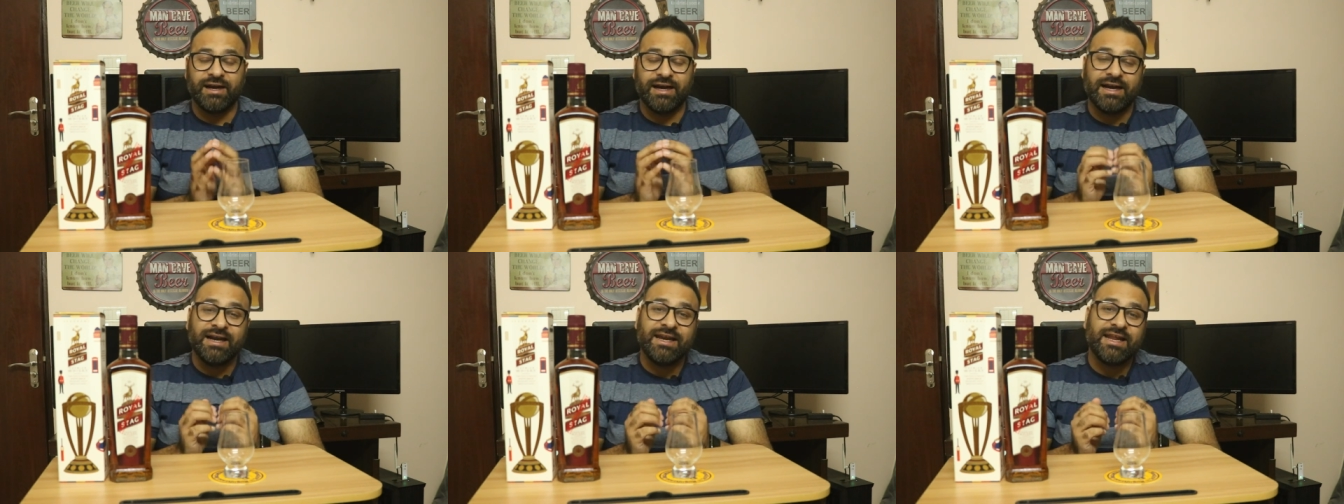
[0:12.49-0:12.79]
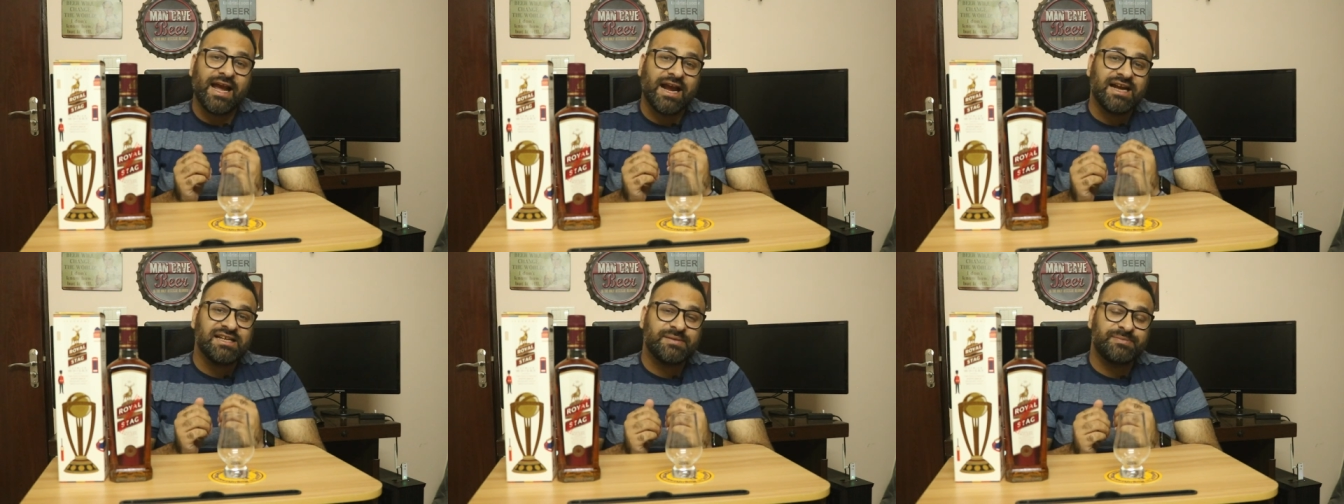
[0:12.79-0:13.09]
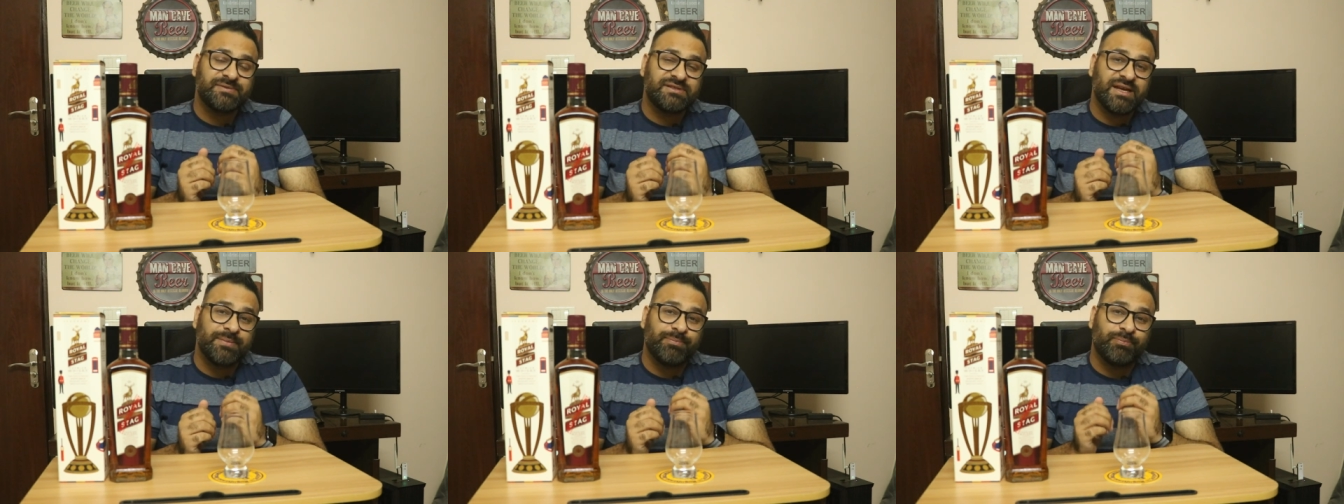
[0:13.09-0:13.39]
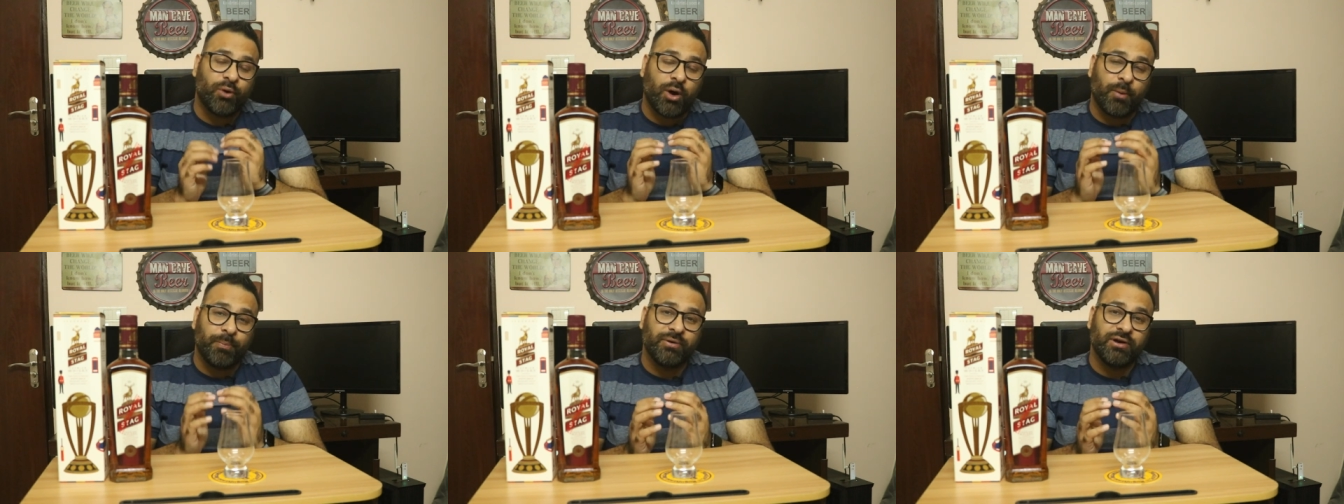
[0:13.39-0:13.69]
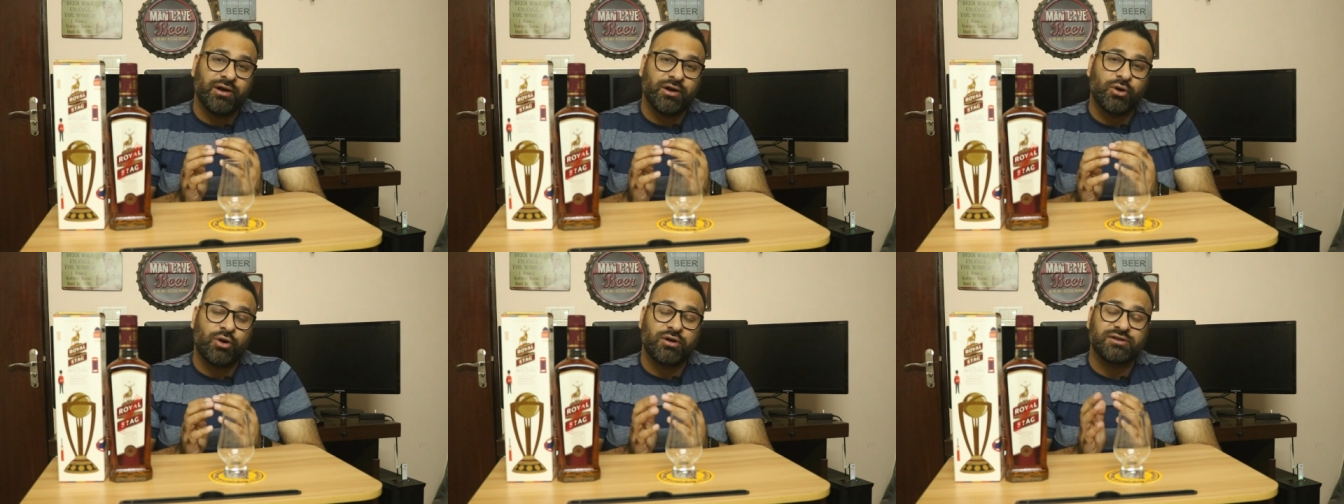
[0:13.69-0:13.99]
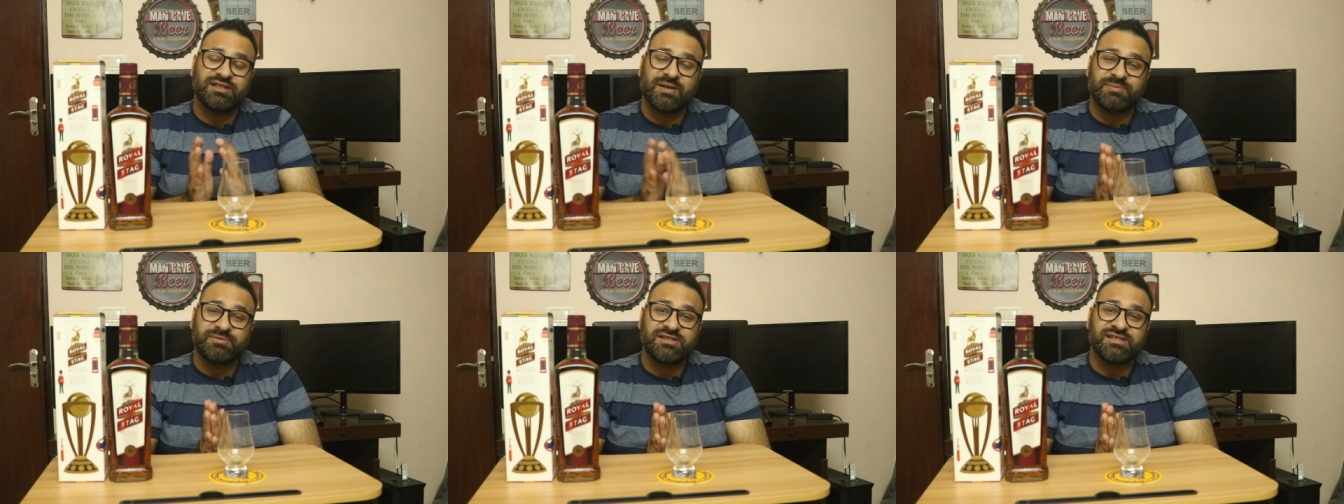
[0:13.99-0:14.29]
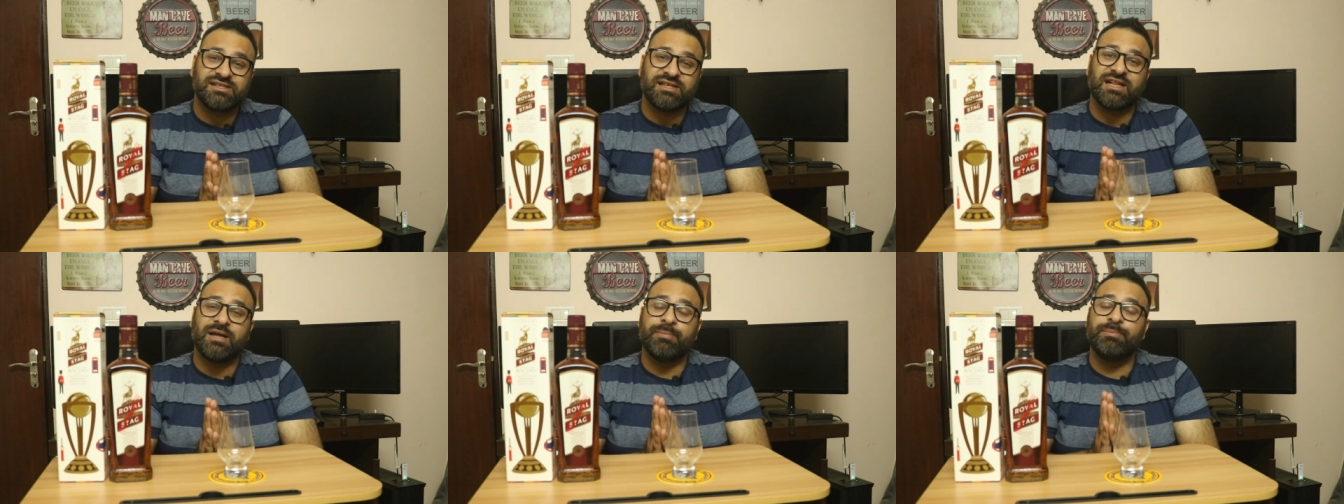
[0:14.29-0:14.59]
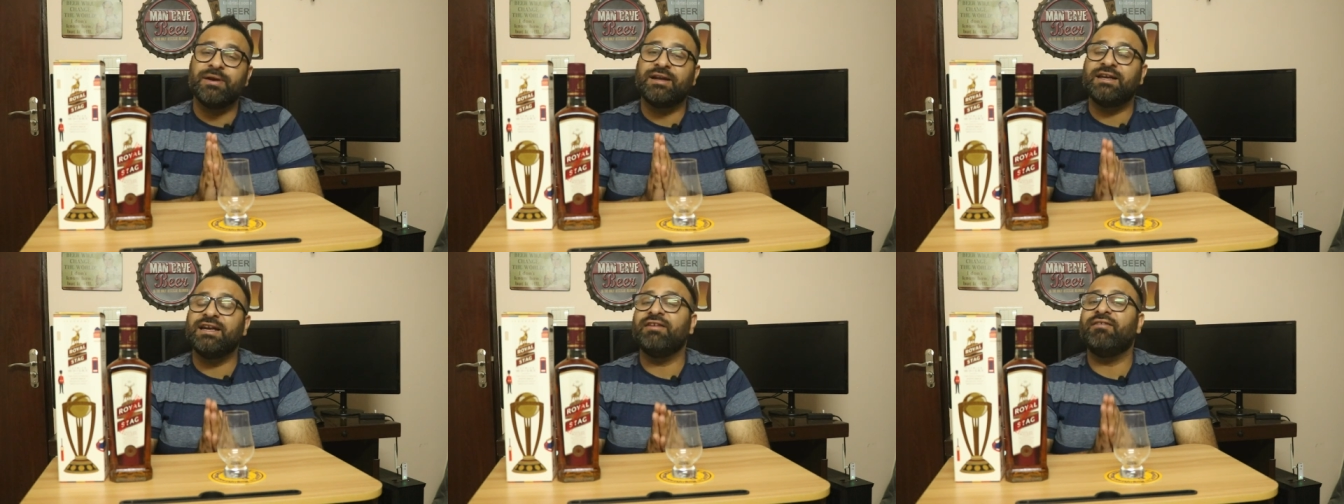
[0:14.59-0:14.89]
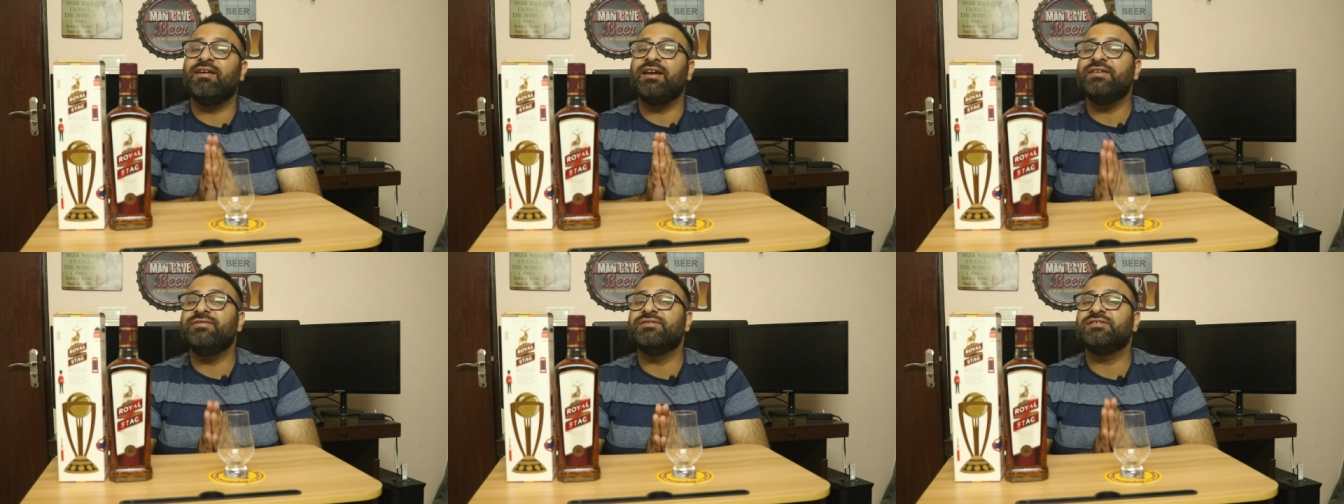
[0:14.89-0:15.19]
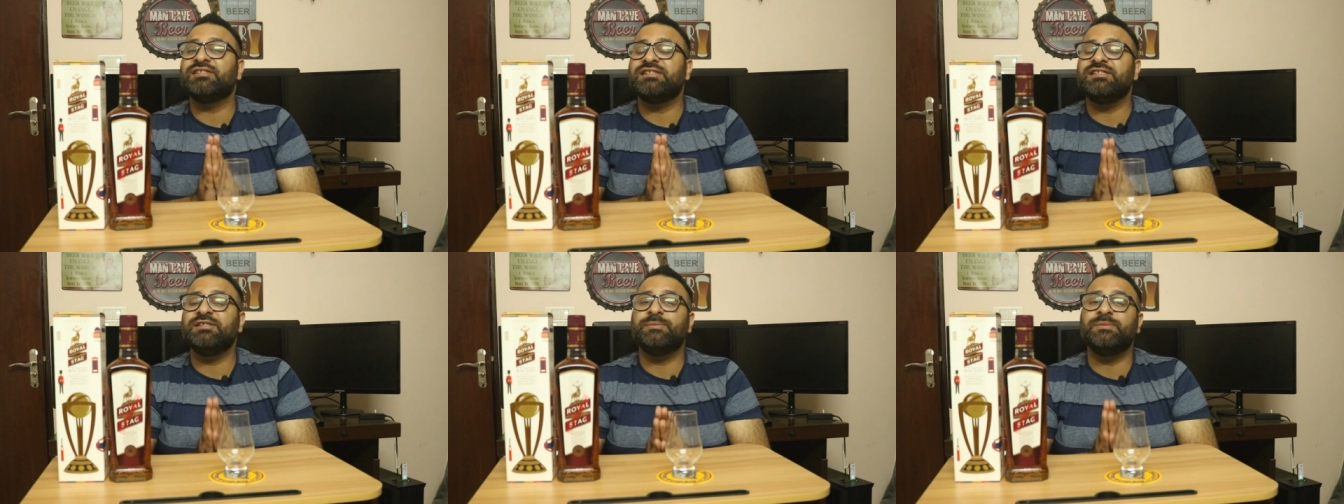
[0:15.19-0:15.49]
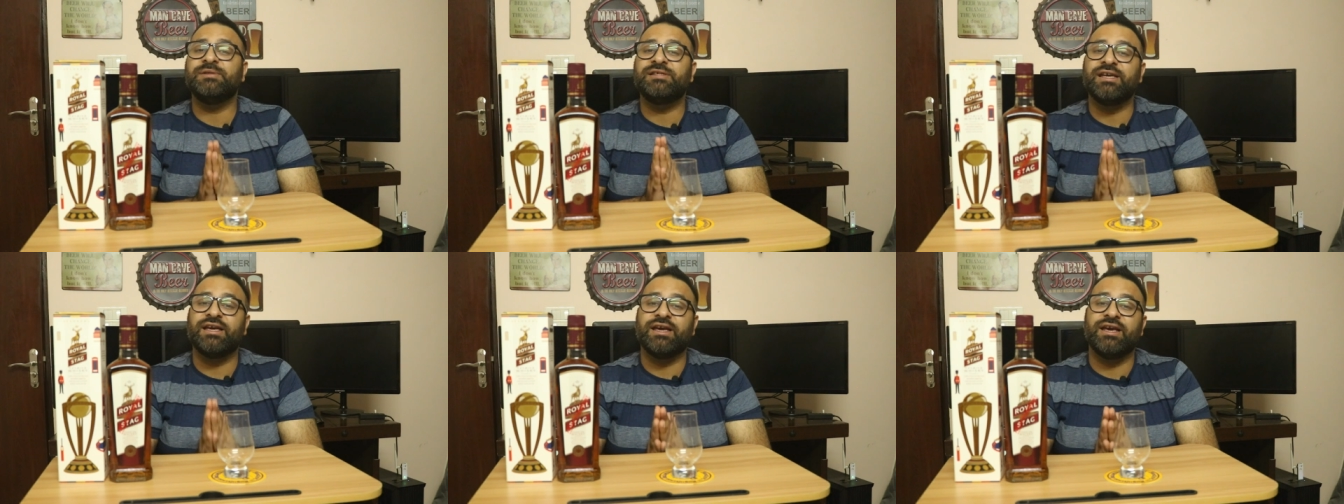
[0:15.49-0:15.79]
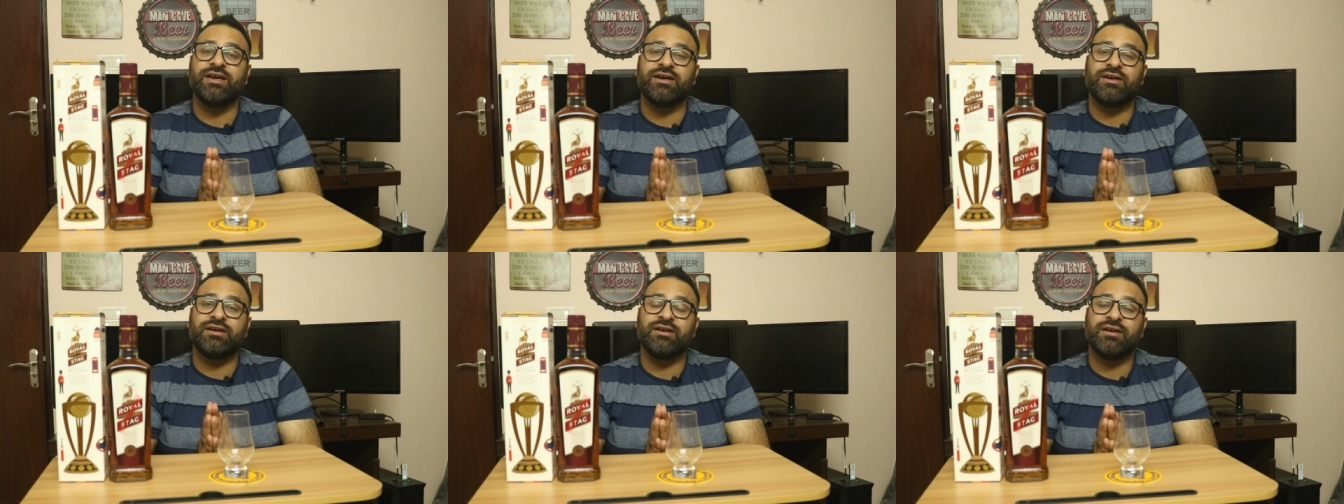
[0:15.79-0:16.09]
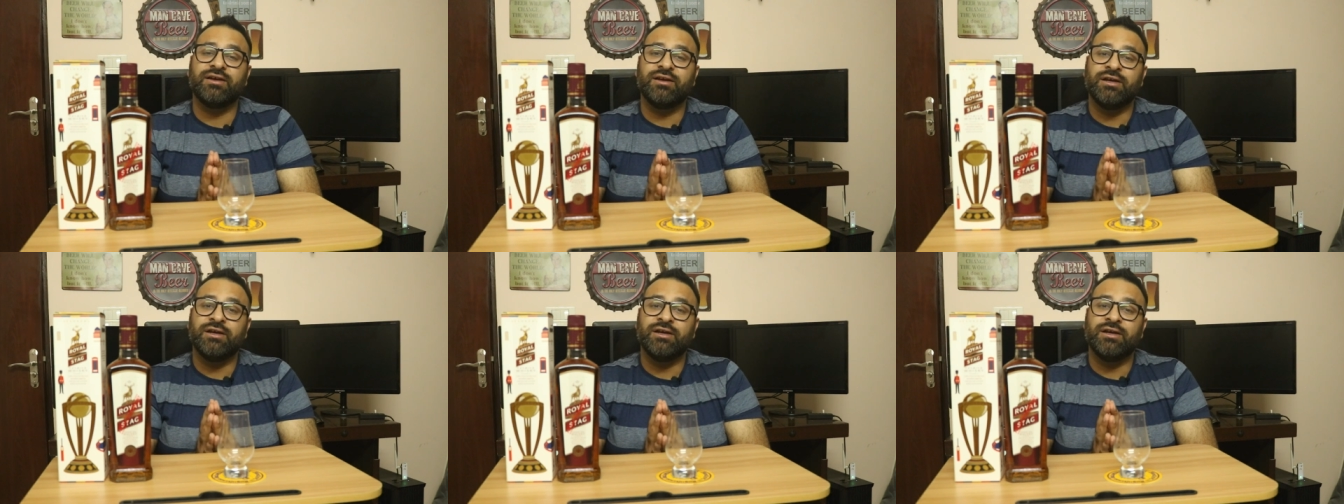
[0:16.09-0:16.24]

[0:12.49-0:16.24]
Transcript: इंडिया की सबसे पॉपुलर और सबसे ज़्यादा बिकने वाली विस्की में से एक